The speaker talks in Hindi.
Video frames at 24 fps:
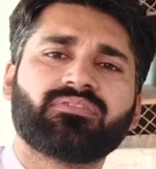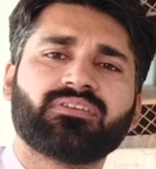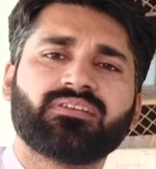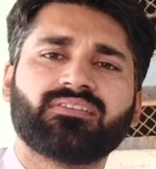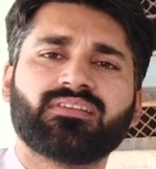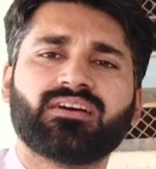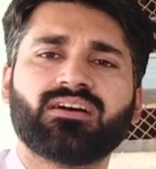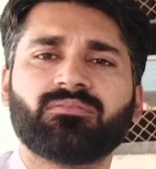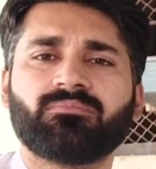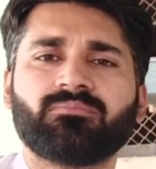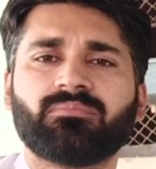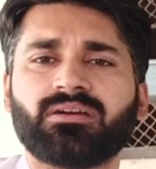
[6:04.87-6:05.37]

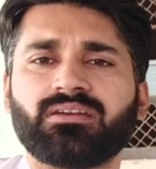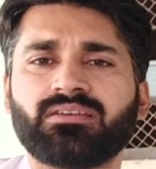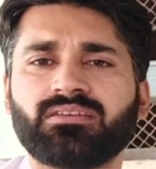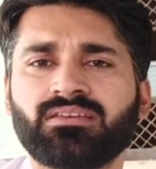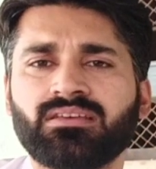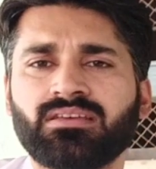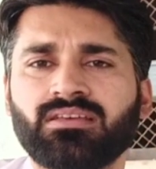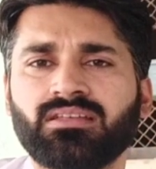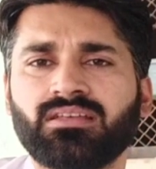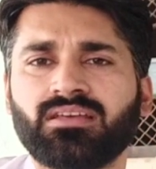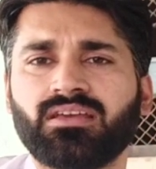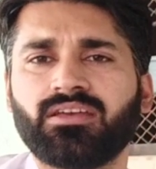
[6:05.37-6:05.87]
फैज़ान भाई
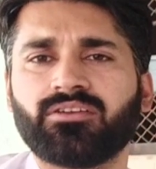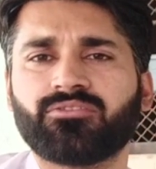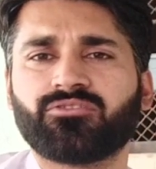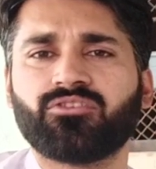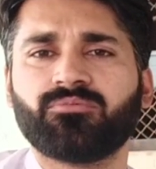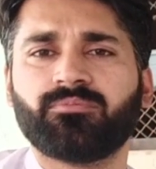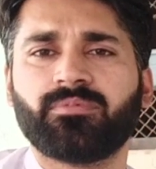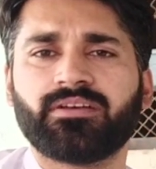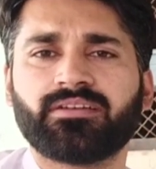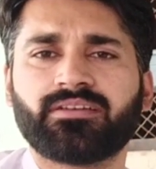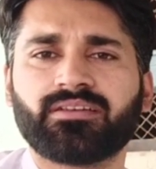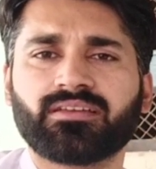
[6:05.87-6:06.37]

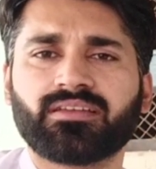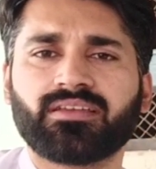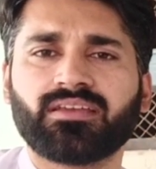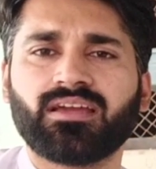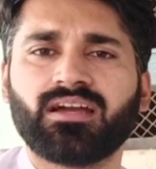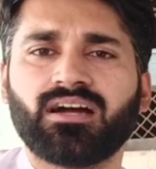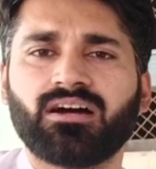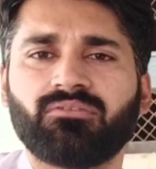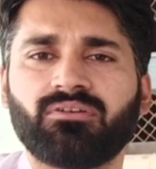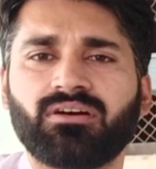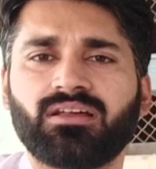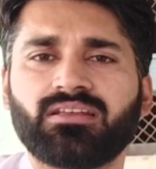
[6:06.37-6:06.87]
इनक्यूबेटर के
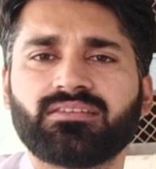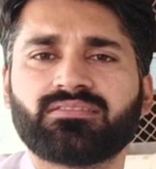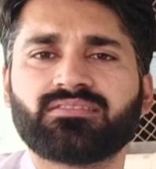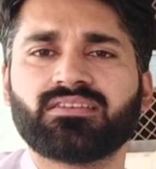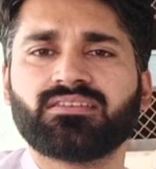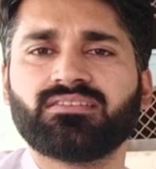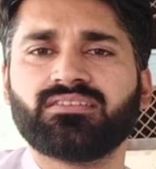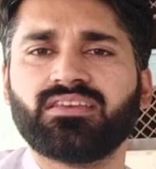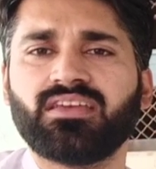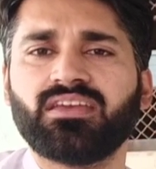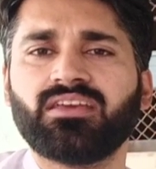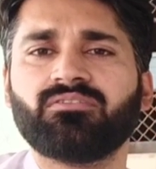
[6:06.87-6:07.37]
हवाले से
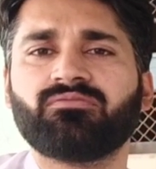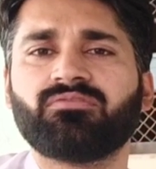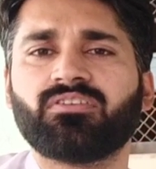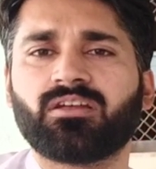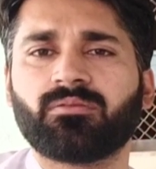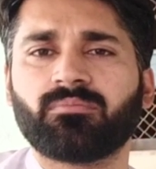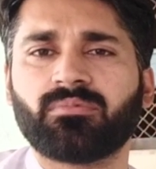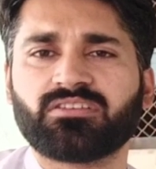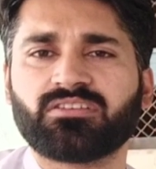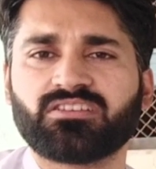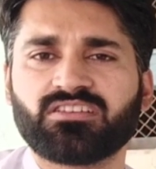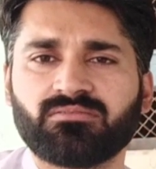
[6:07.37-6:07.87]
ये
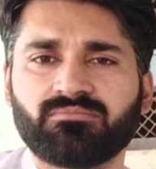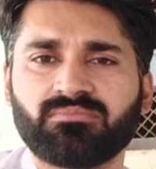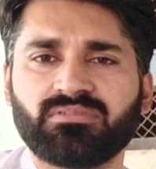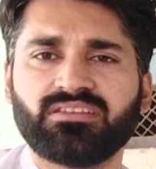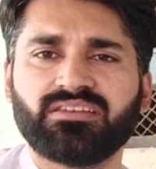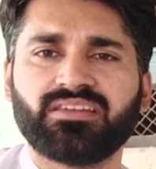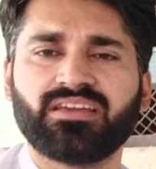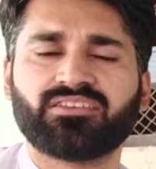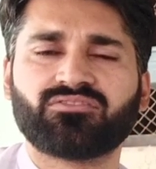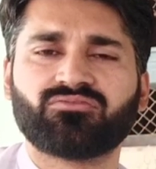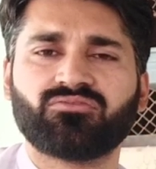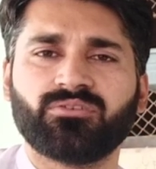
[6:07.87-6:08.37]
इन्फॉर्मेशन भी
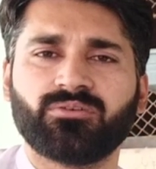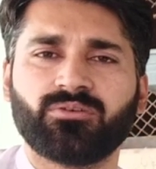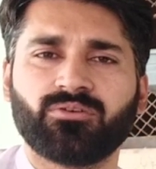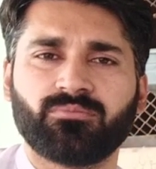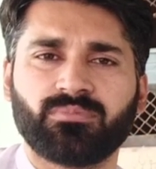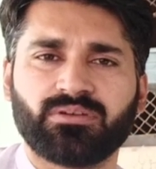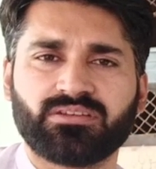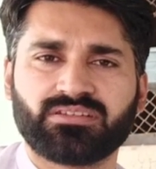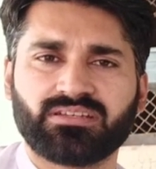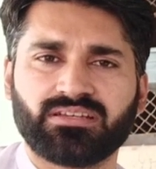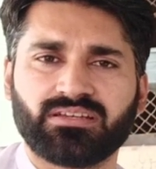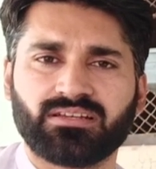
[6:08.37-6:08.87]
नेक्स्ट वीडियो
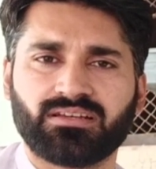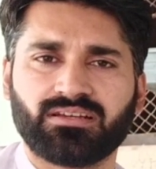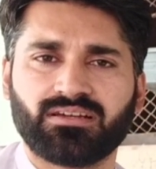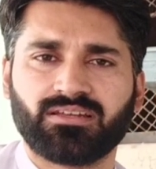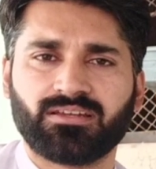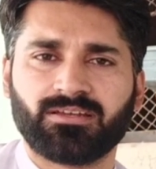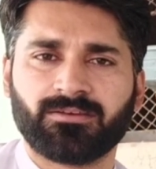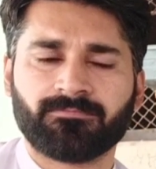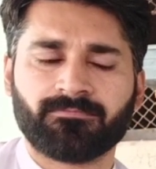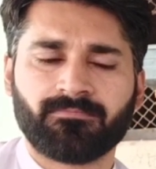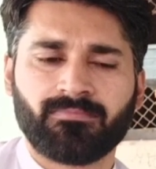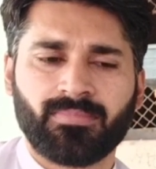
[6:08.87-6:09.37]
में शेयर
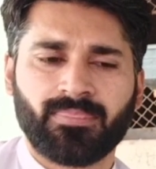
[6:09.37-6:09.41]
करें